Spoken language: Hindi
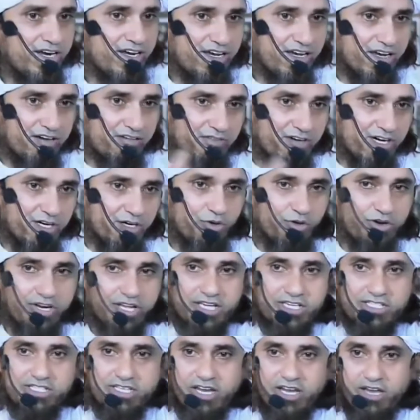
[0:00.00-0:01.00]
सारे कन्वर्ट हो
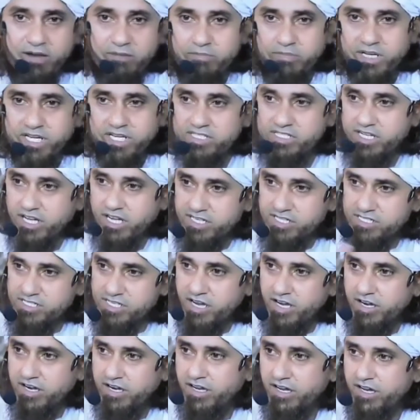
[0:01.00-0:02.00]
रहे हैं इस्लाम में ईसाई
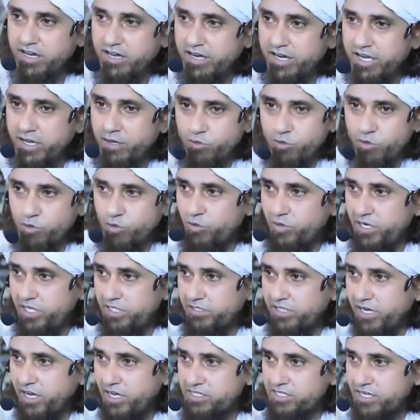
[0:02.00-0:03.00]
सारे आ रहे हैं उनको
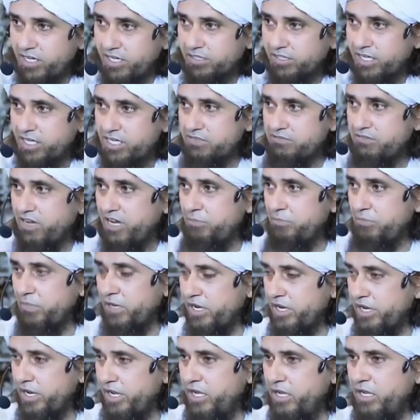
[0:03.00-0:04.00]
एतराज़ात के जवाब
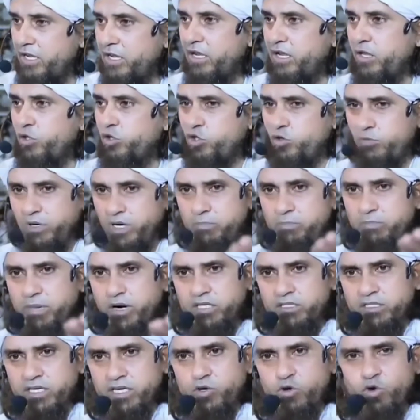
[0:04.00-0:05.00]
मिल रहे हैं तो भाई
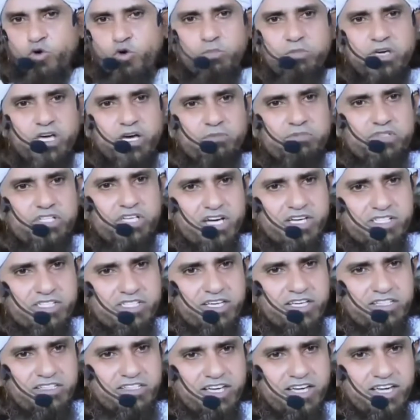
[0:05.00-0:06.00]
पादरियों को भी हम चांस
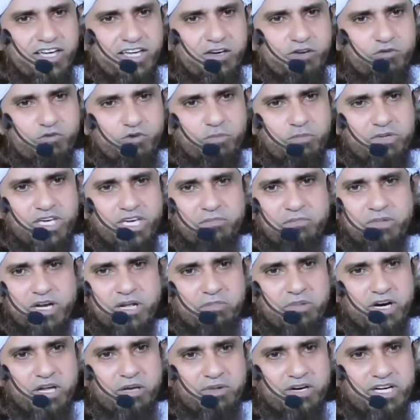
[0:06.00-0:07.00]
देते हैं वो भी
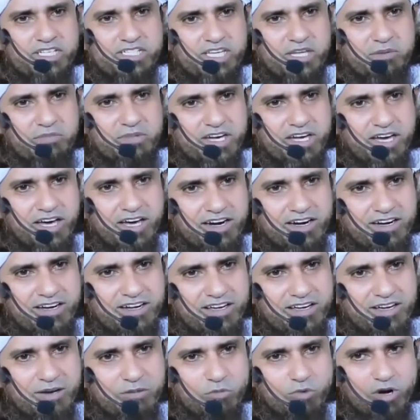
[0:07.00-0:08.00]
अपने बड़े बड़े सेमिनार
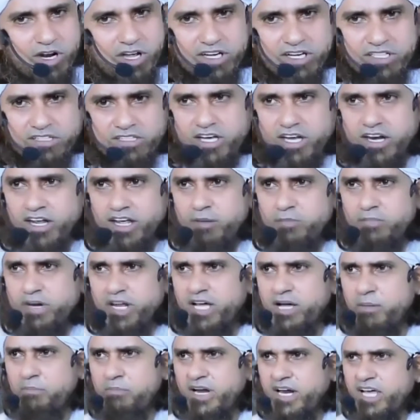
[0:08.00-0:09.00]
मुनद करें
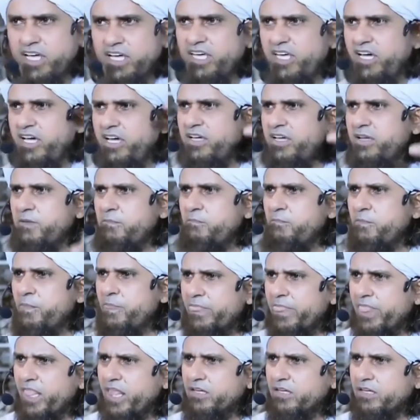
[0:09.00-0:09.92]
हमने कब मना किया है